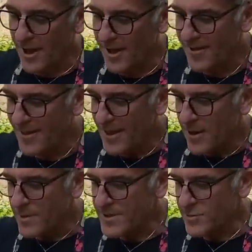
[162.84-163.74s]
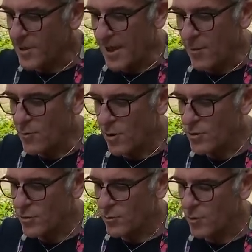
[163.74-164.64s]
eh? questo è un
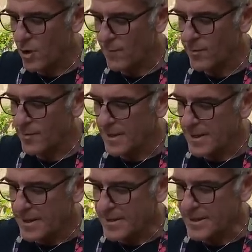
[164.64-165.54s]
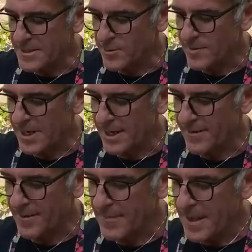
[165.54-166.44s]
olio nuovo di
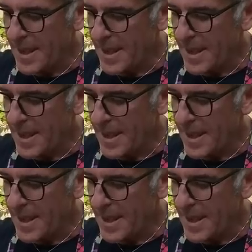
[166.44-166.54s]
Sommariva,